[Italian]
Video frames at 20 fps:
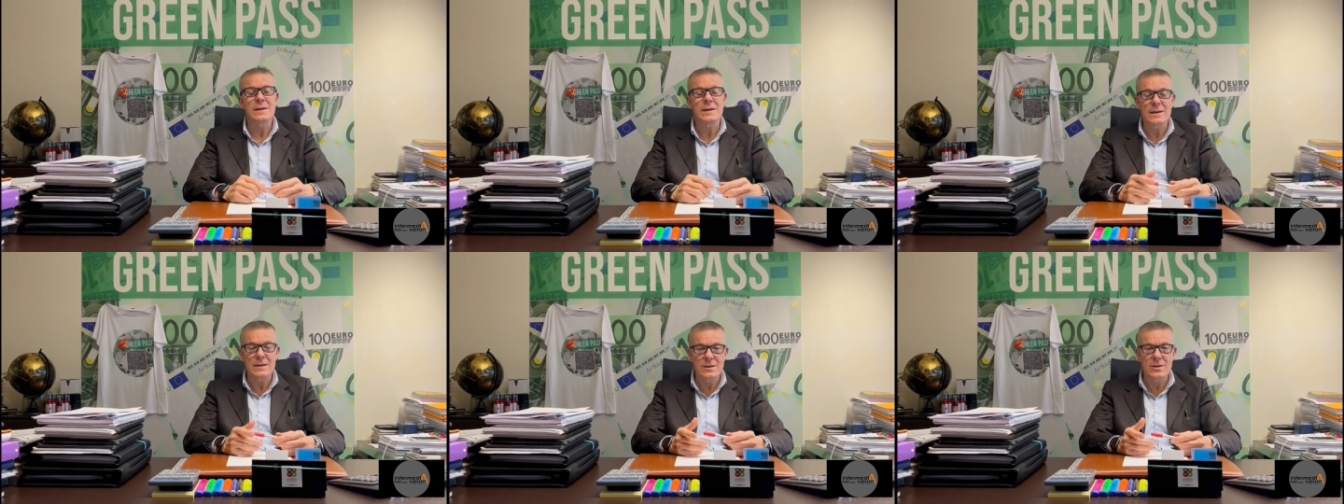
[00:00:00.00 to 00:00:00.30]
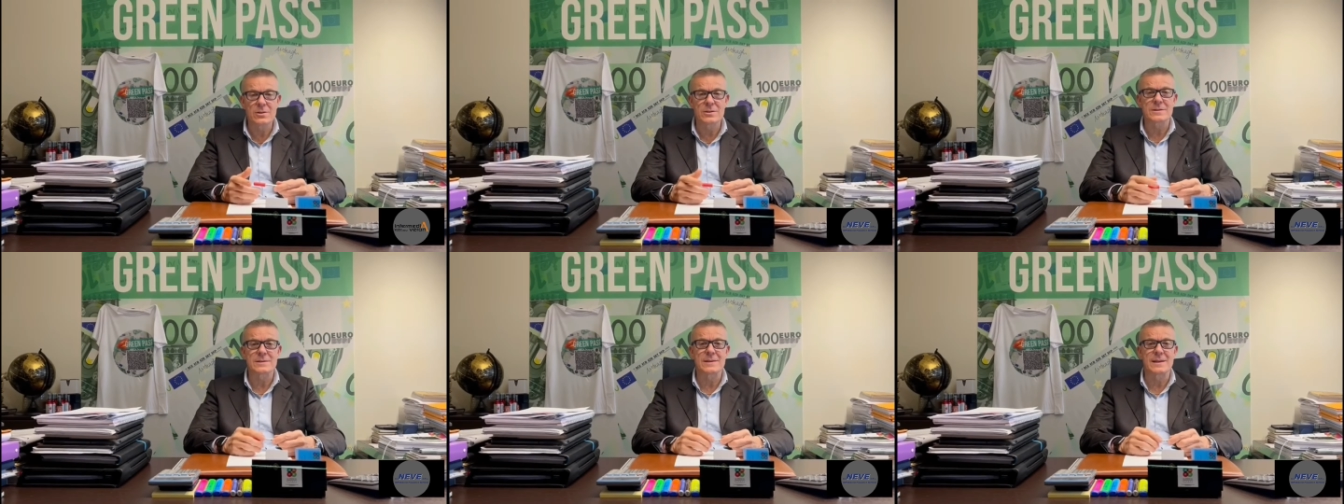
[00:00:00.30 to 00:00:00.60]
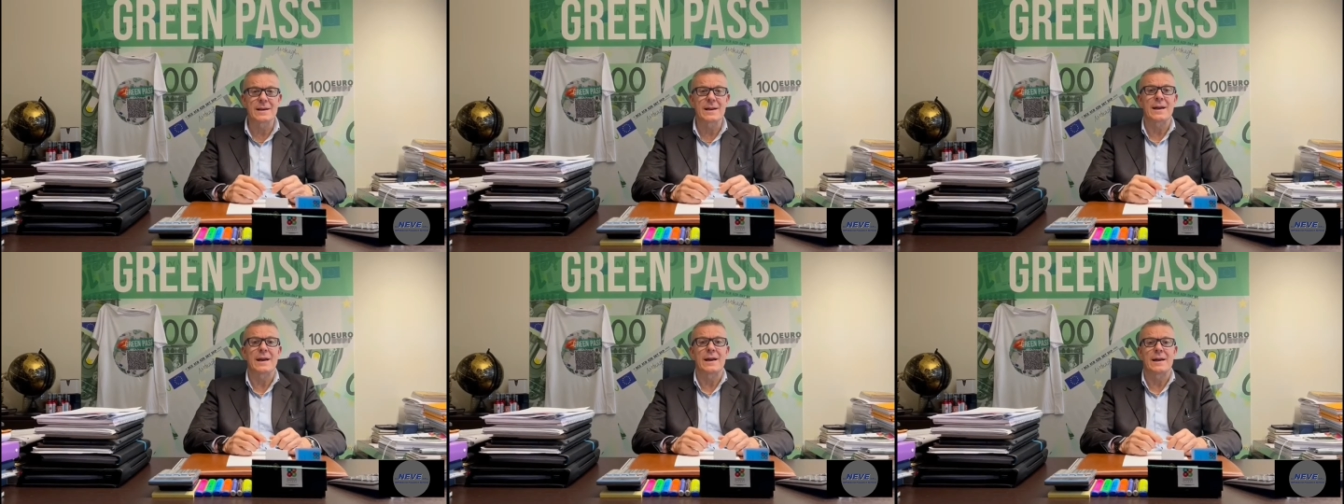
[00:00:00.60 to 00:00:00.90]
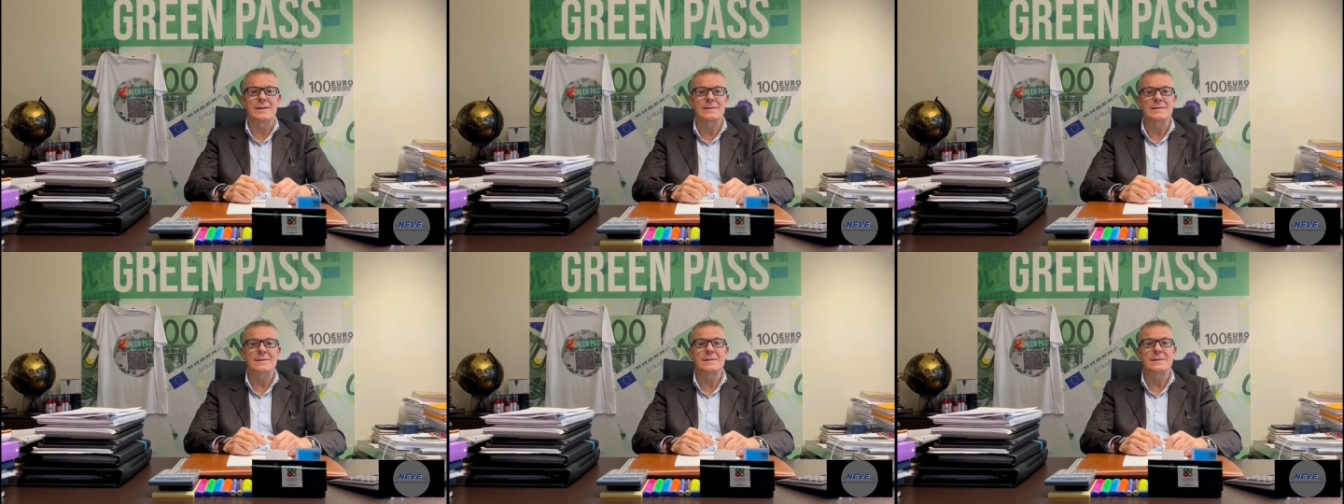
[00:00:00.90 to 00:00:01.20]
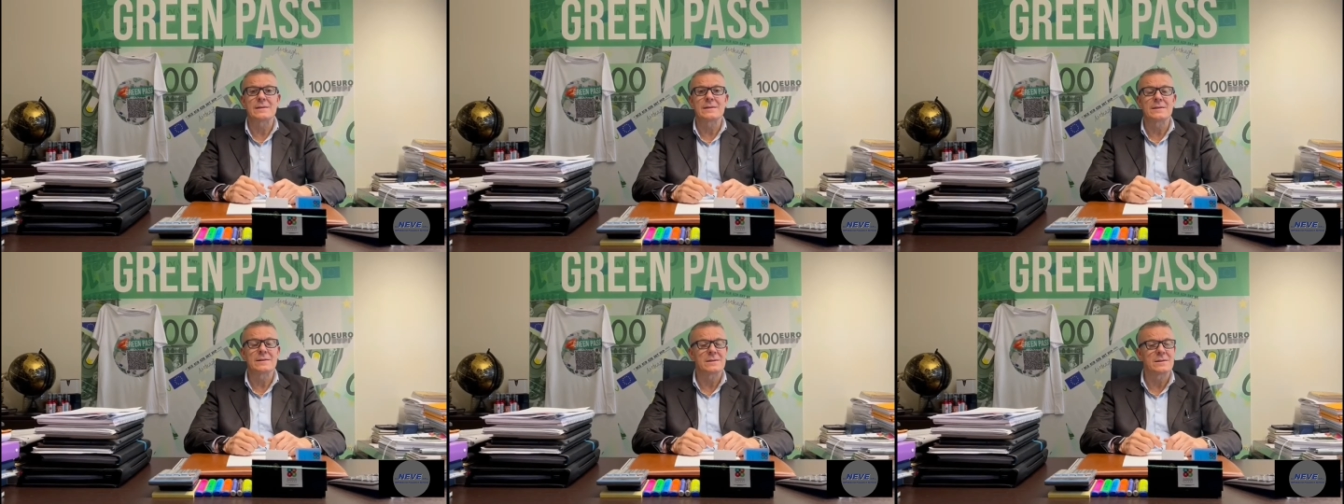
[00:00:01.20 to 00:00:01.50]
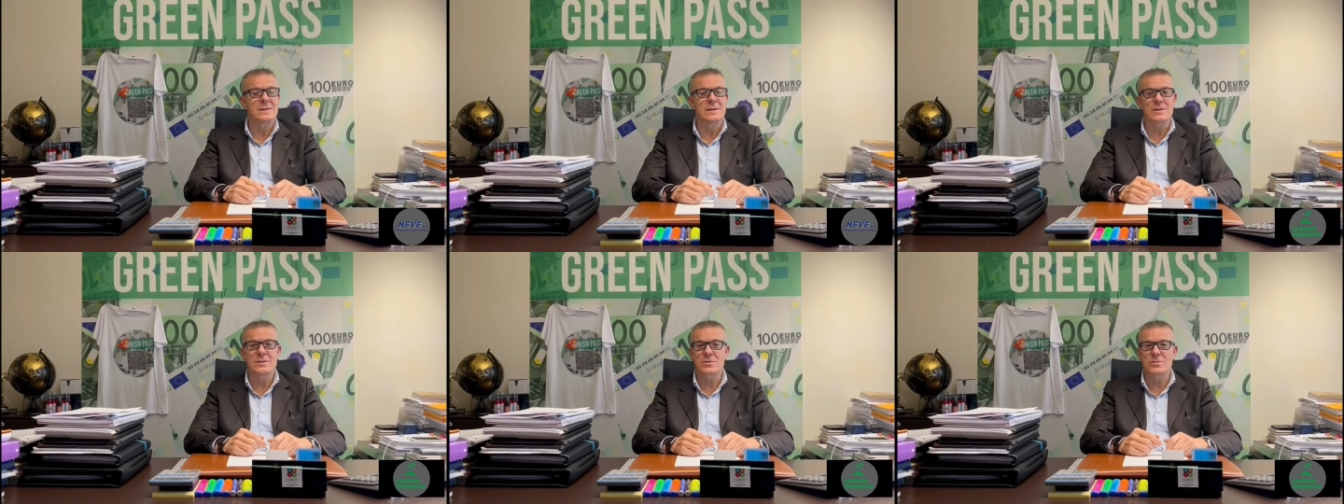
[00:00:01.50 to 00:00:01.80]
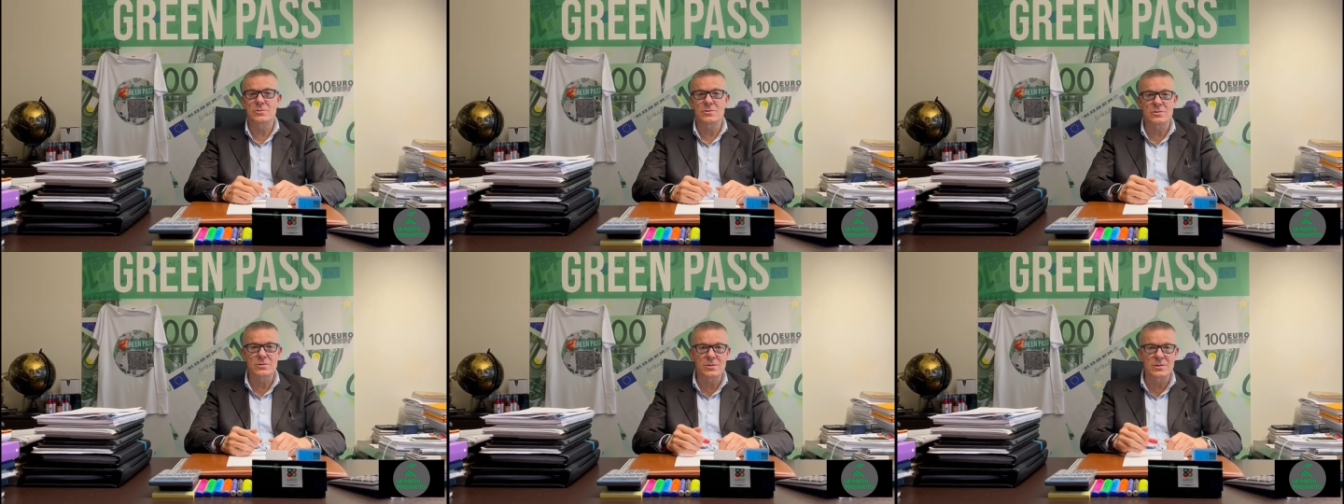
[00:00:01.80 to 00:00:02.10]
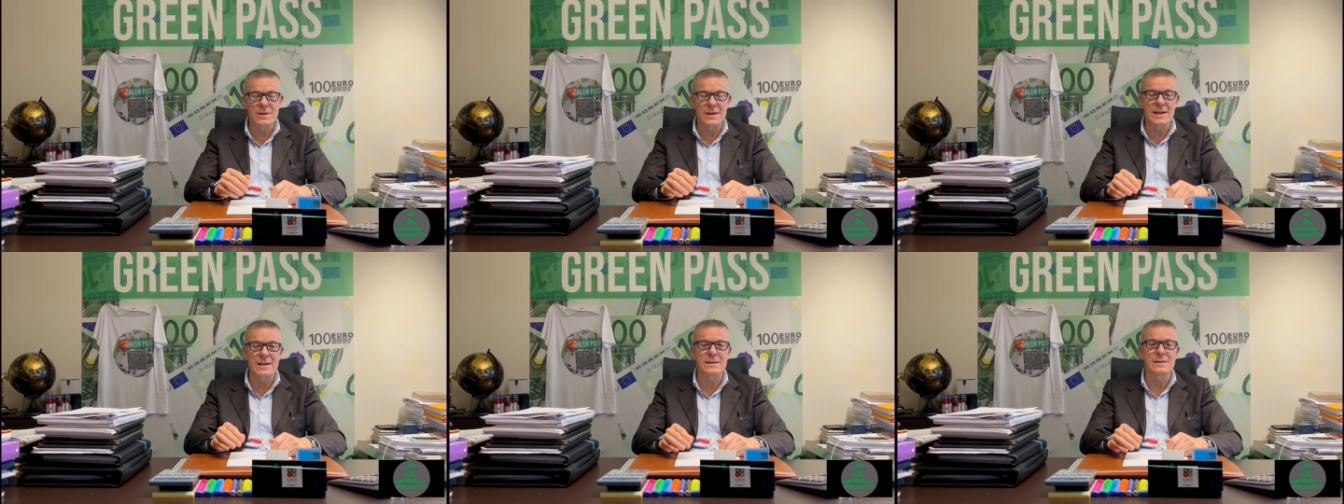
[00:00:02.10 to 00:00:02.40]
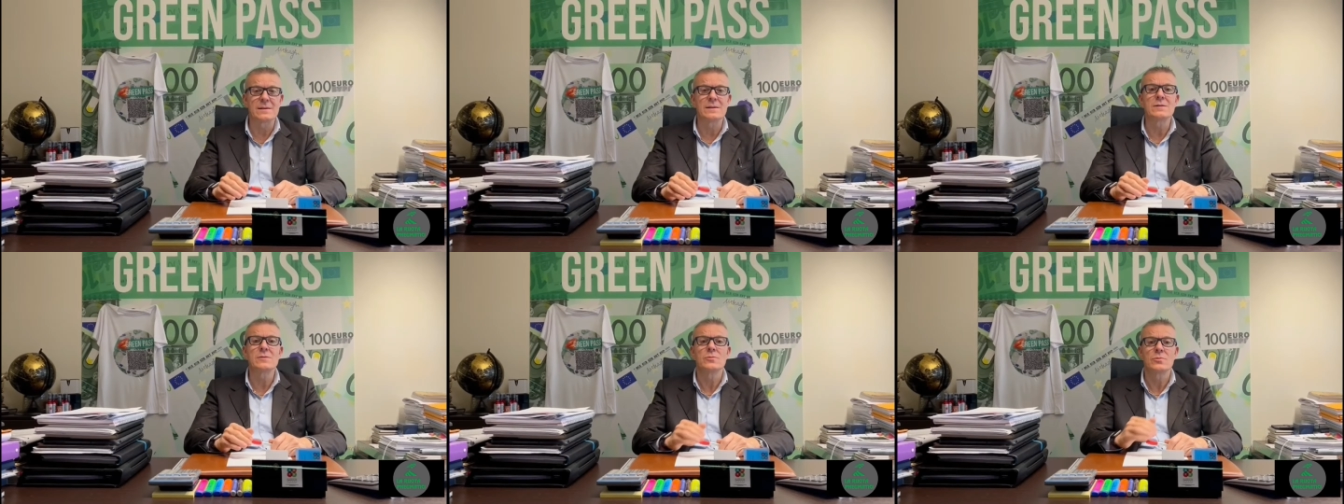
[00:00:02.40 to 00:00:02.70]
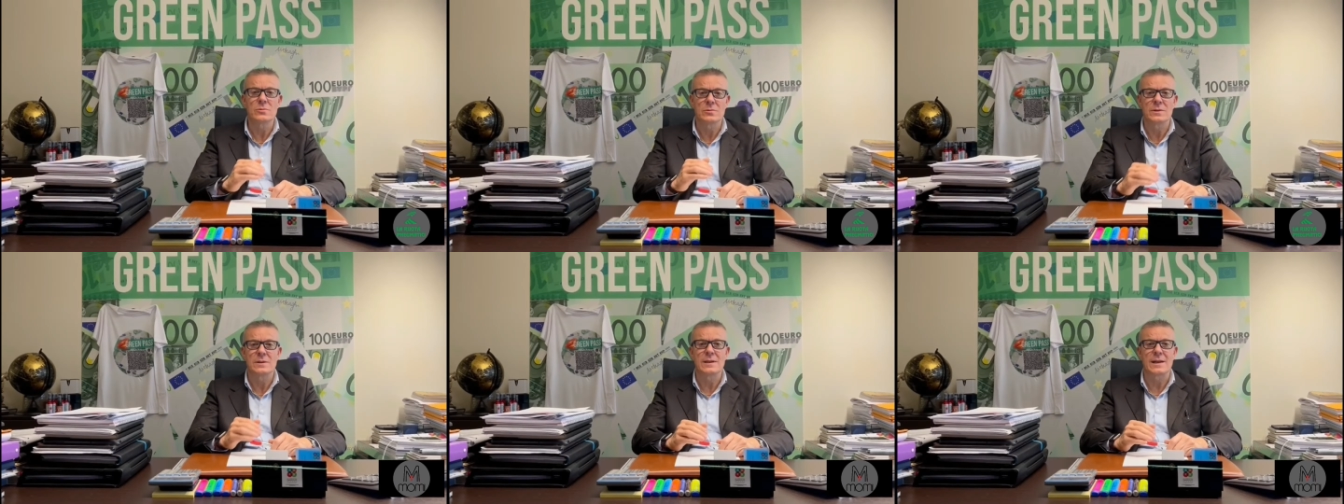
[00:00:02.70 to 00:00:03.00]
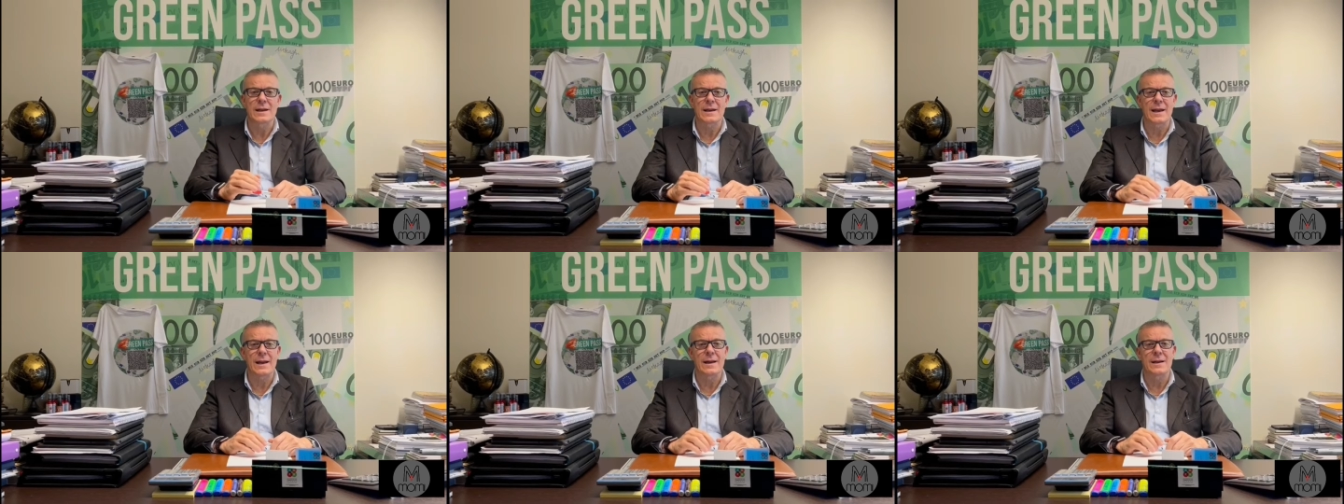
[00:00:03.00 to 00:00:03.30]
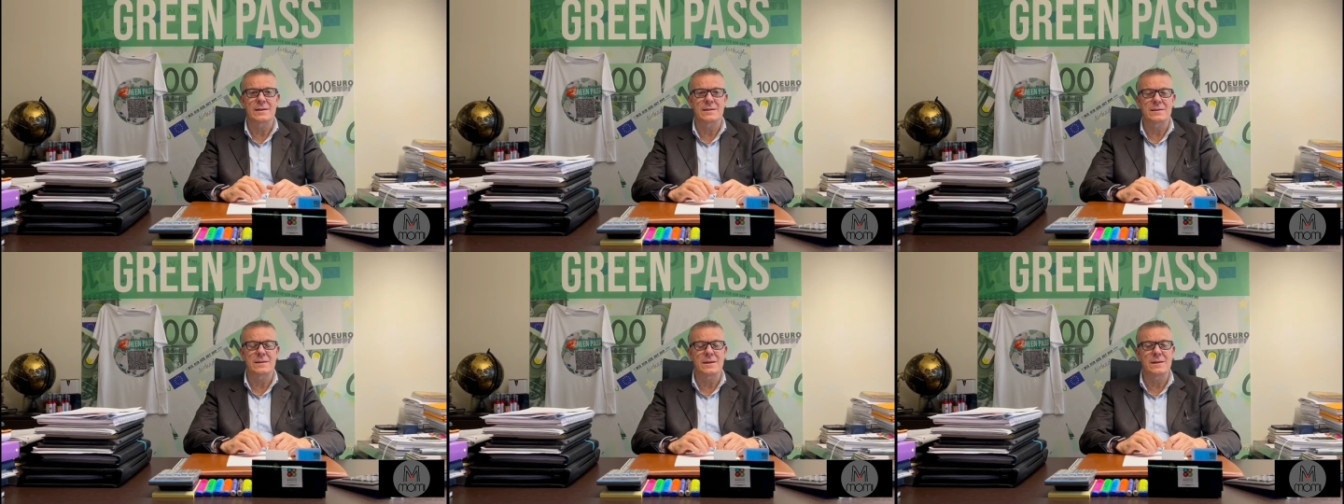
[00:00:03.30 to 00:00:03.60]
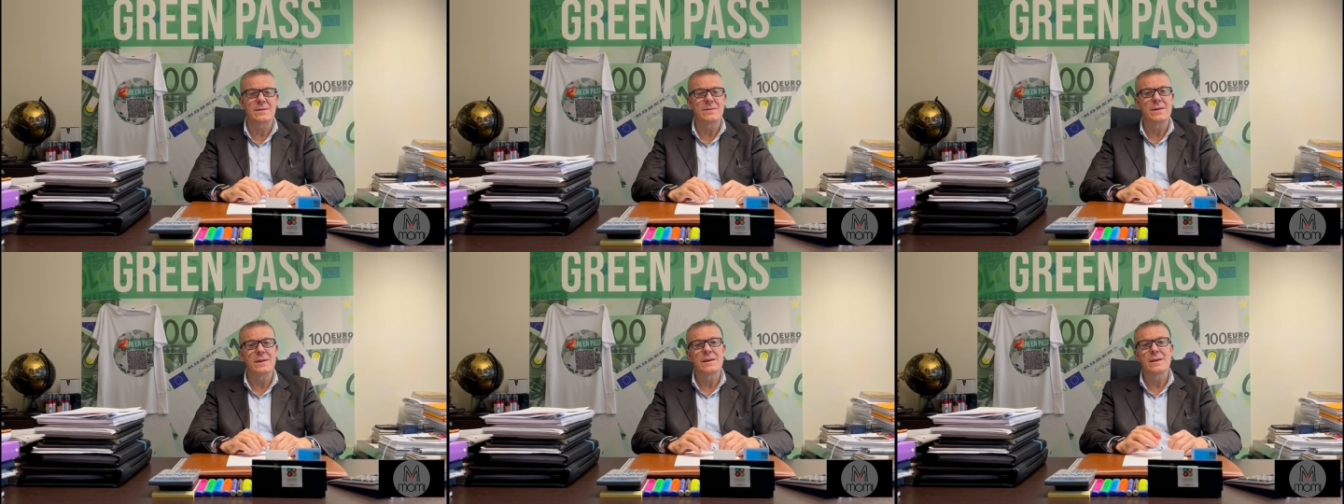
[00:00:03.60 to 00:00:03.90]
i nostri ragazzi se ne sono tornati tutti a casa